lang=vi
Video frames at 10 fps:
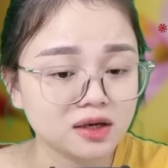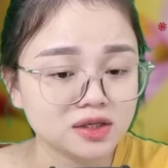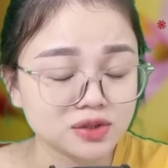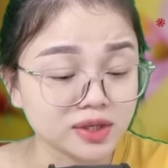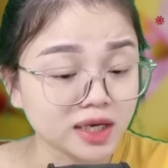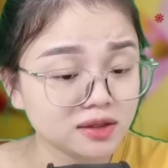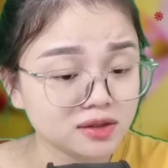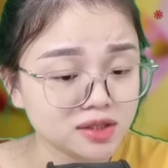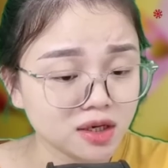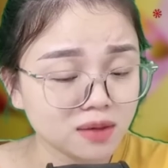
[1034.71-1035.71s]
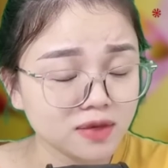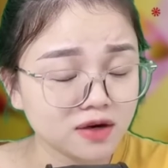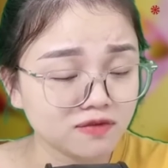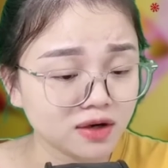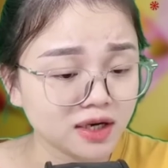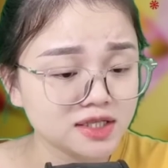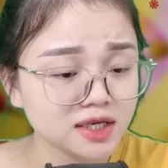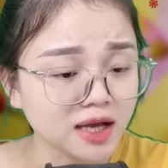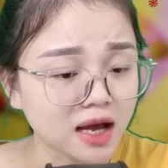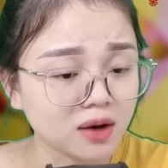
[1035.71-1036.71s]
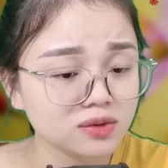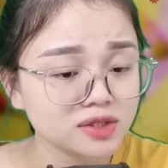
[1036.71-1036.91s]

rồi nhanh như chớp vớ lấy chiếc áo,